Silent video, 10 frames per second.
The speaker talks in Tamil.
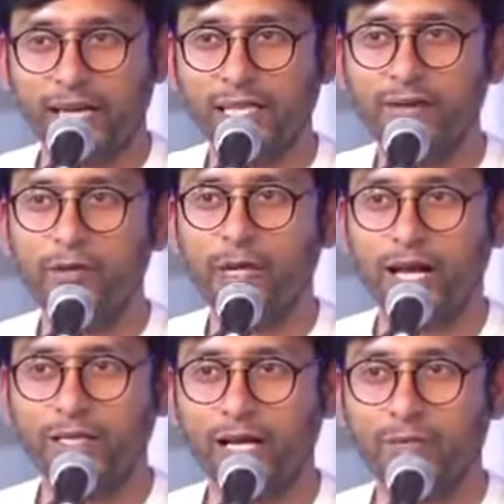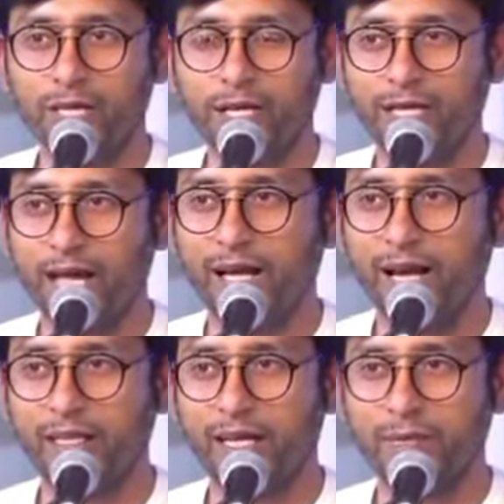எந்த விமனாக இருந்தாலும் சரி அது
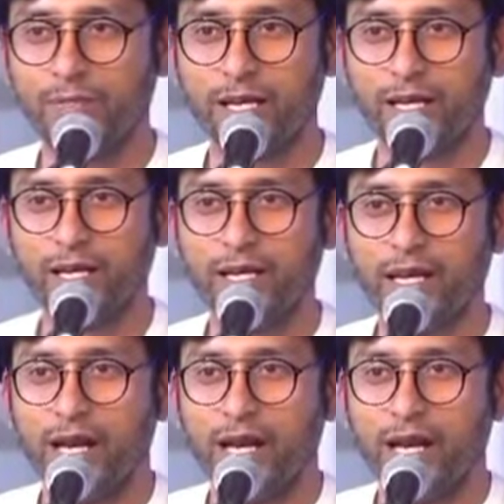யாராக இருந்தாலும் சரி